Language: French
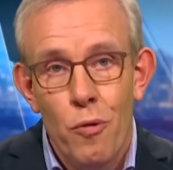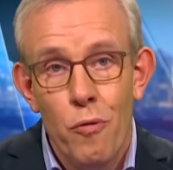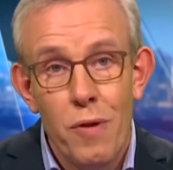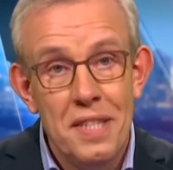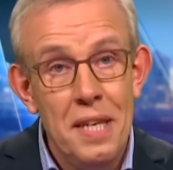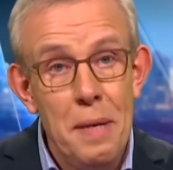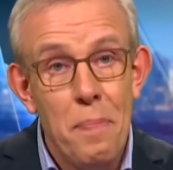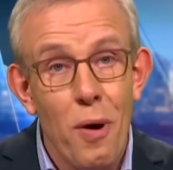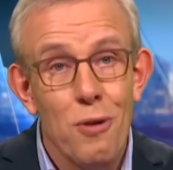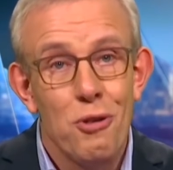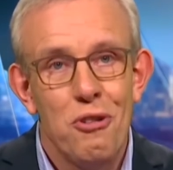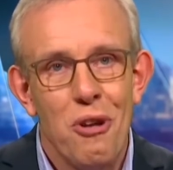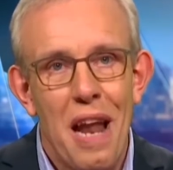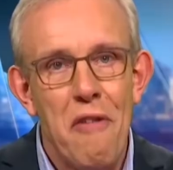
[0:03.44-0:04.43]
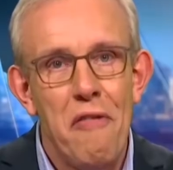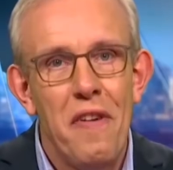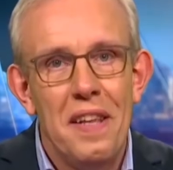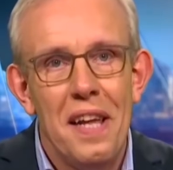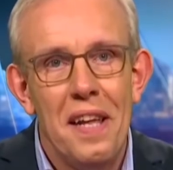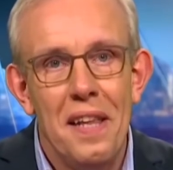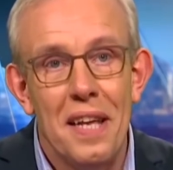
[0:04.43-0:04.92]
Nous voici proches de la fin
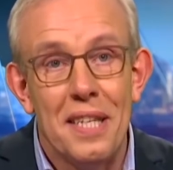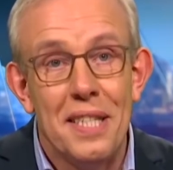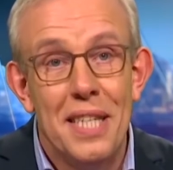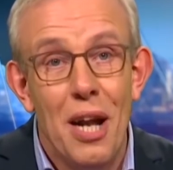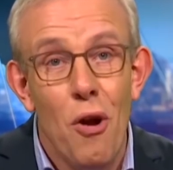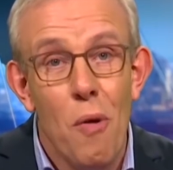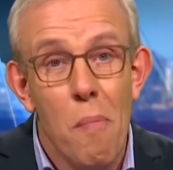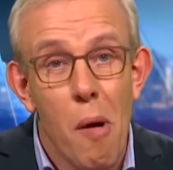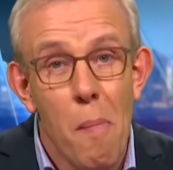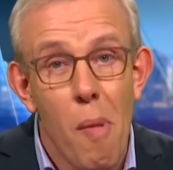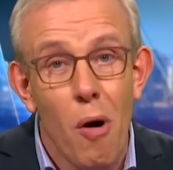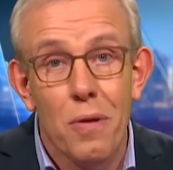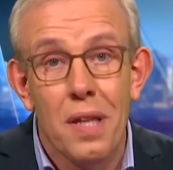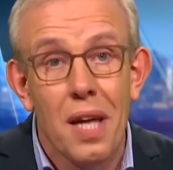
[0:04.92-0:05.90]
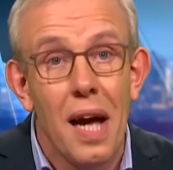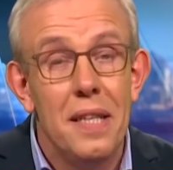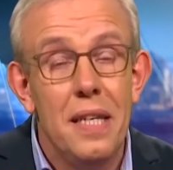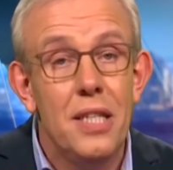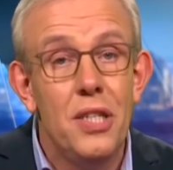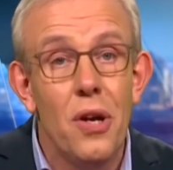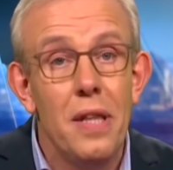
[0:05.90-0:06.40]
d'année. C'est le moment
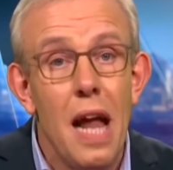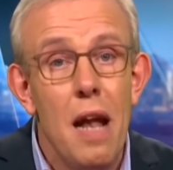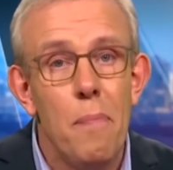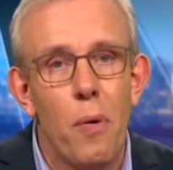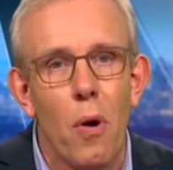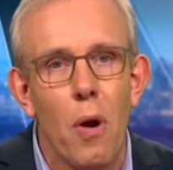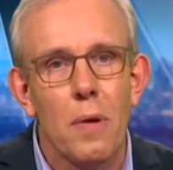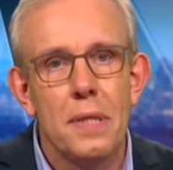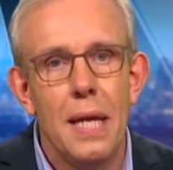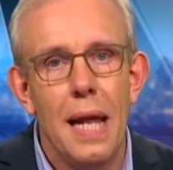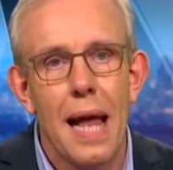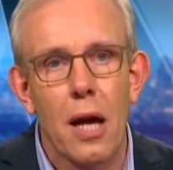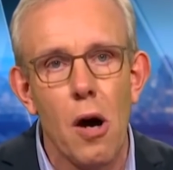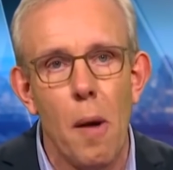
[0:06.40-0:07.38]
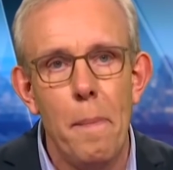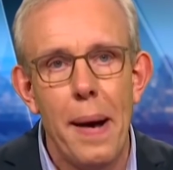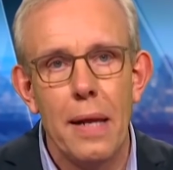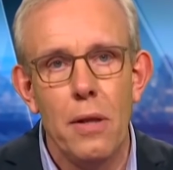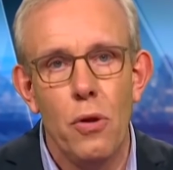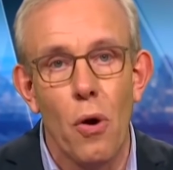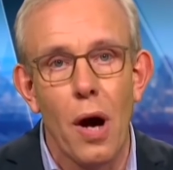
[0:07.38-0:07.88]
traditionnel pour lancer la
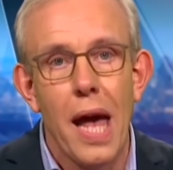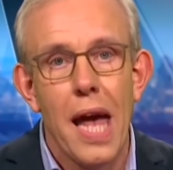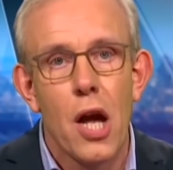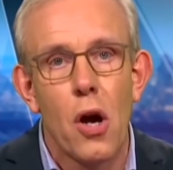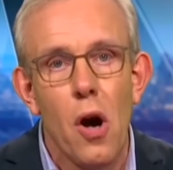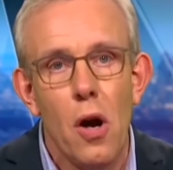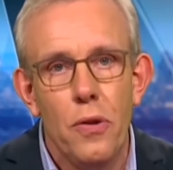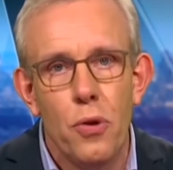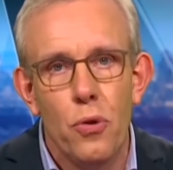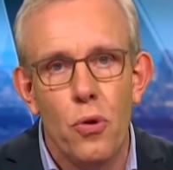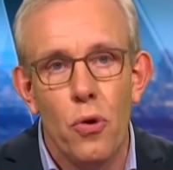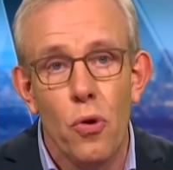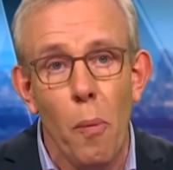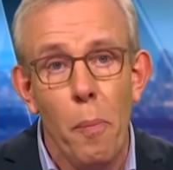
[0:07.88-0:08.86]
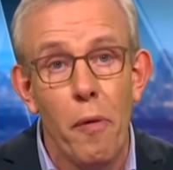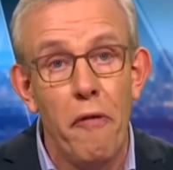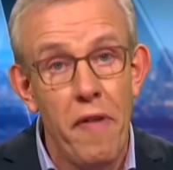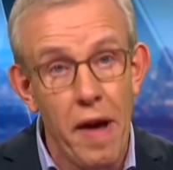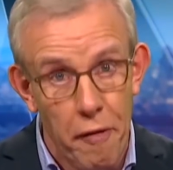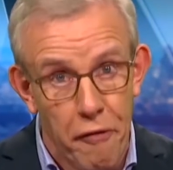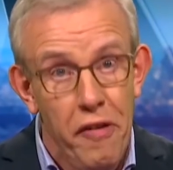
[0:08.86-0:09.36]
campagne de récolte de dons pour
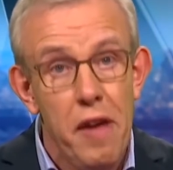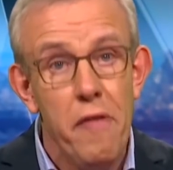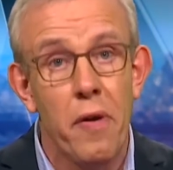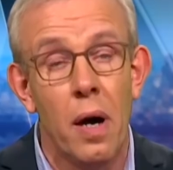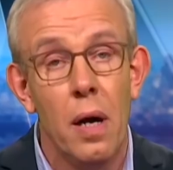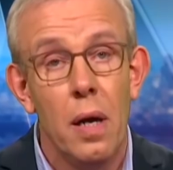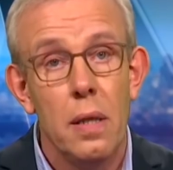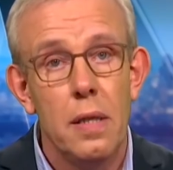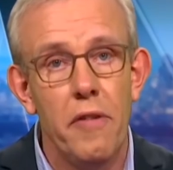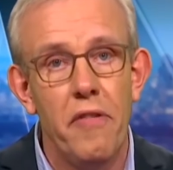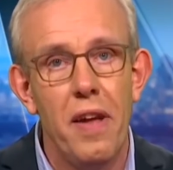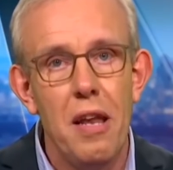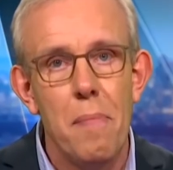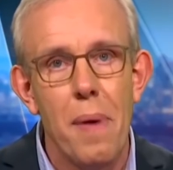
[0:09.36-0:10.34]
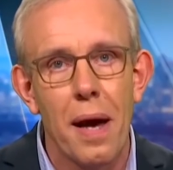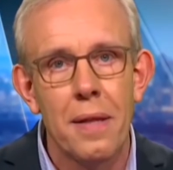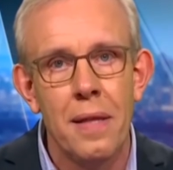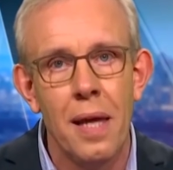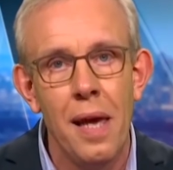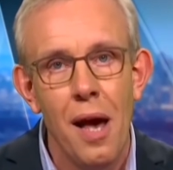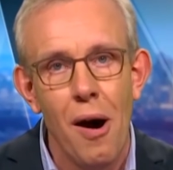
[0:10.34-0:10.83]
faire vivre TV
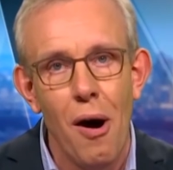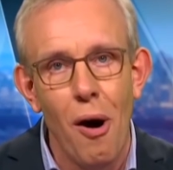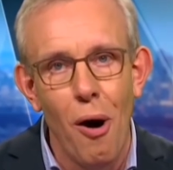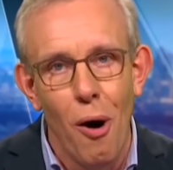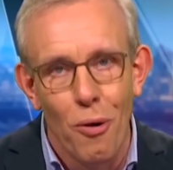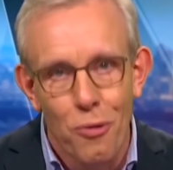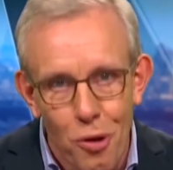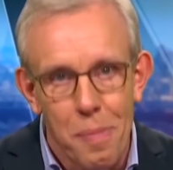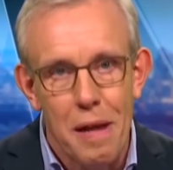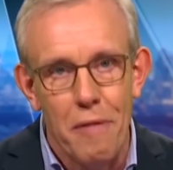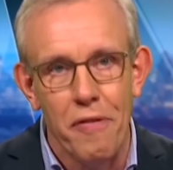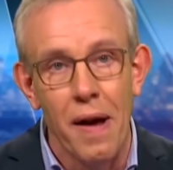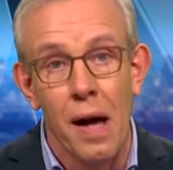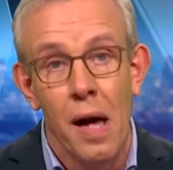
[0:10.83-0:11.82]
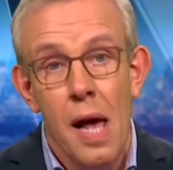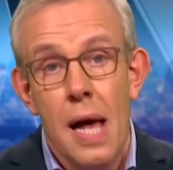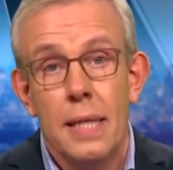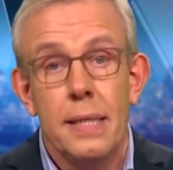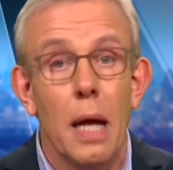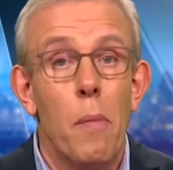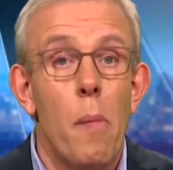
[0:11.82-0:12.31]
Liberté en 2020.
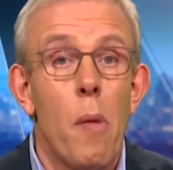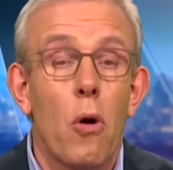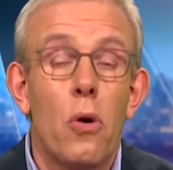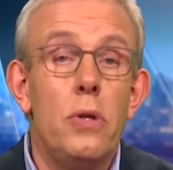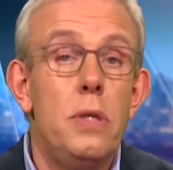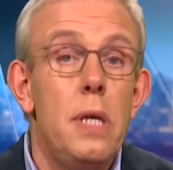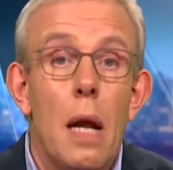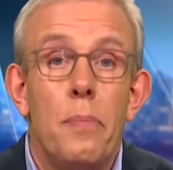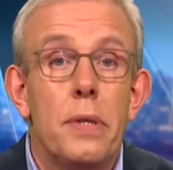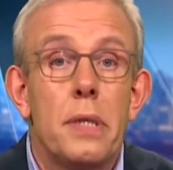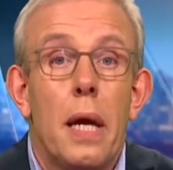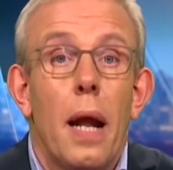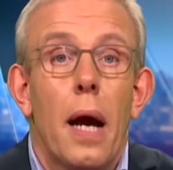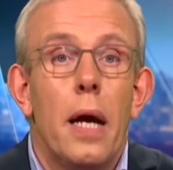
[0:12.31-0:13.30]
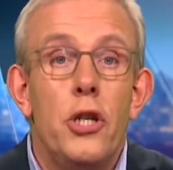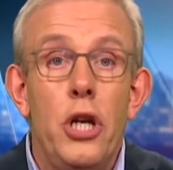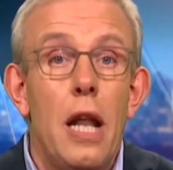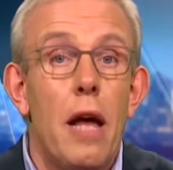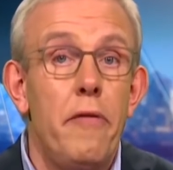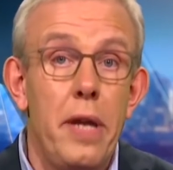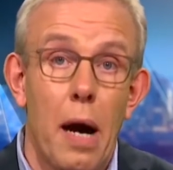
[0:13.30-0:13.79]
C'est un moment crucial puisqu'il régit
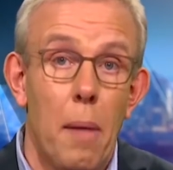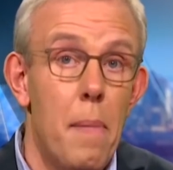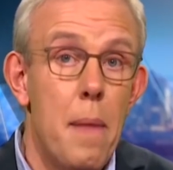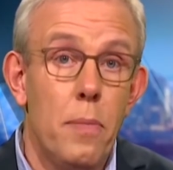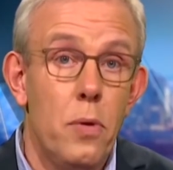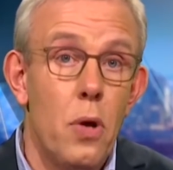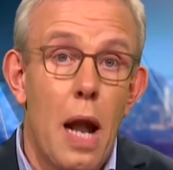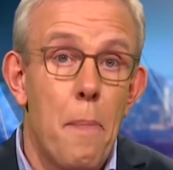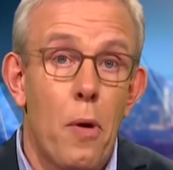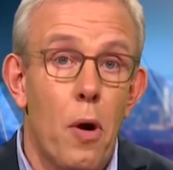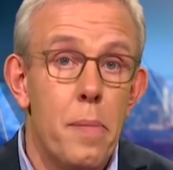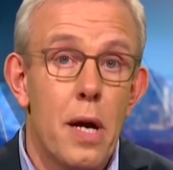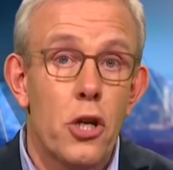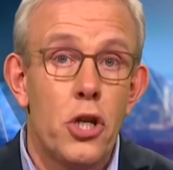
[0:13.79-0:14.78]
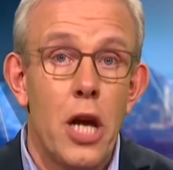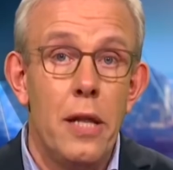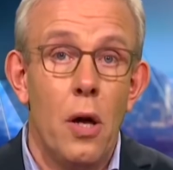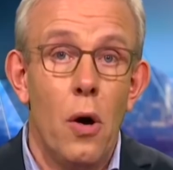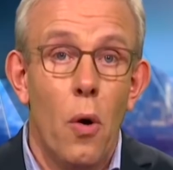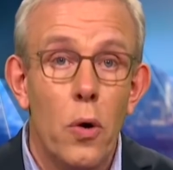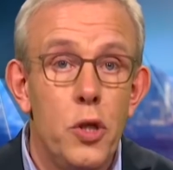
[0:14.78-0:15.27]
l'avenir même de la première chaîne
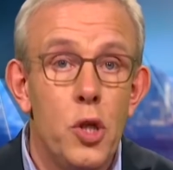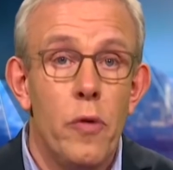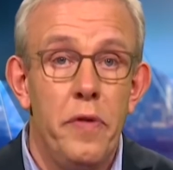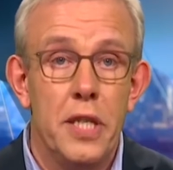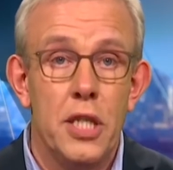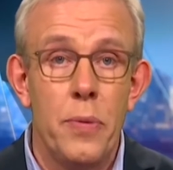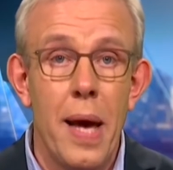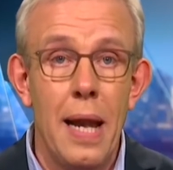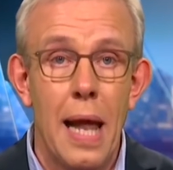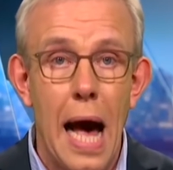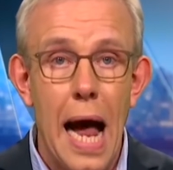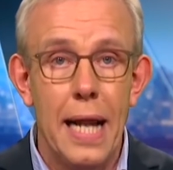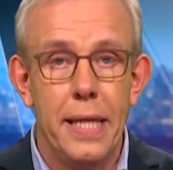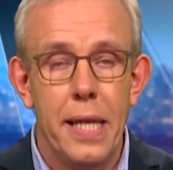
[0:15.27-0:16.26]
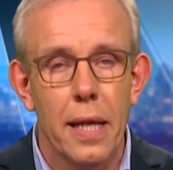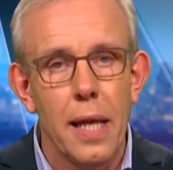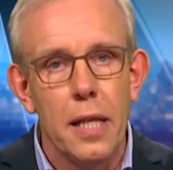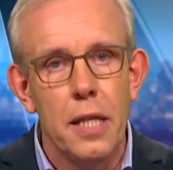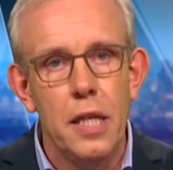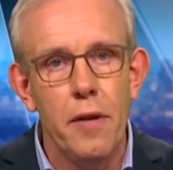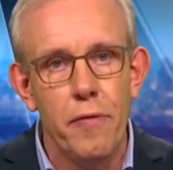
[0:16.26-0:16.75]
audiovisuelle
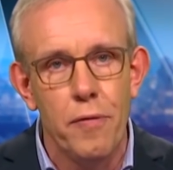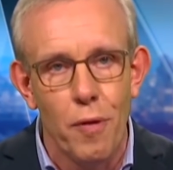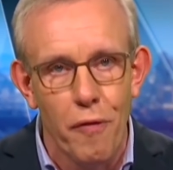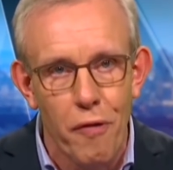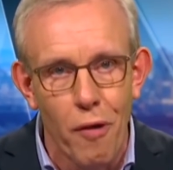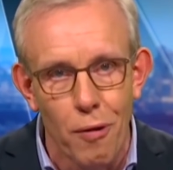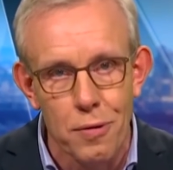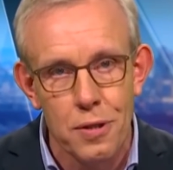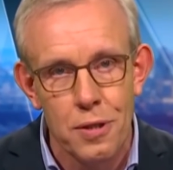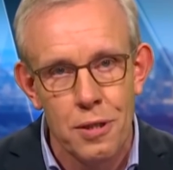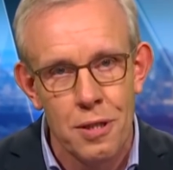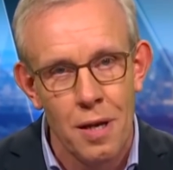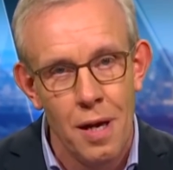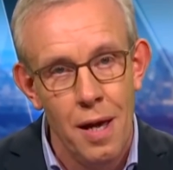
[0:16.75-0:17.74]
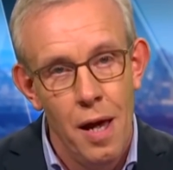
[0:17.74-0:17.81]
alternative de France.